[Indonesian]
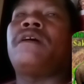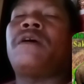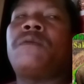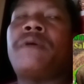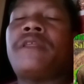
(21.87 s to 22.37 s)

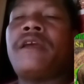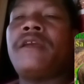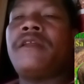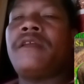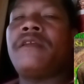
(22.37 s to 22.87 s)
Garu bata
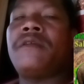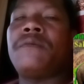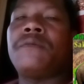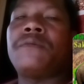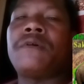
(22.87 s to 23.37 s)
ireni neng
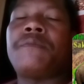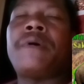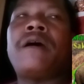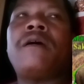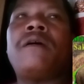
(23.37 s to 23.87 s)
odong
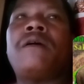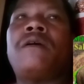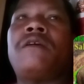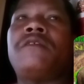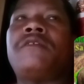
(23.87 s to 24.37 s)
kepa
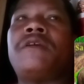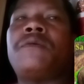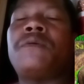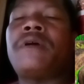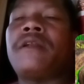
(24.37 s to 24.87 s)

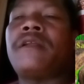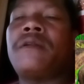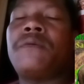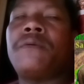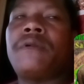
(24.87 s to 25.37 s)
jekon
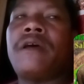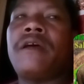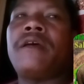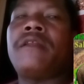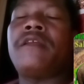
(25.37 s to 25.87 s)
andar
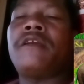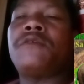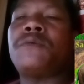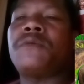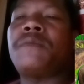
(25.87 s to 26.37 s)
kona ne
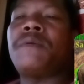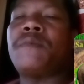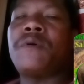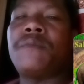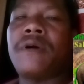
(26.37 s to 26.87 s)
songni bimung
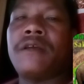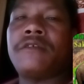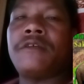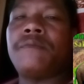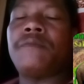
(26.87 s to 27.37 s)

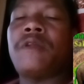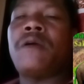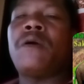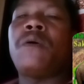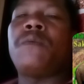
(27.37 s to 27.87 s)
komengacem
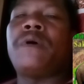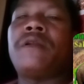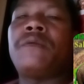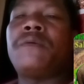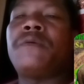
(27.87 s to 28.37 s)

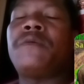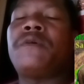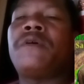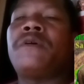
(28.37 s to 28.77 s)
wano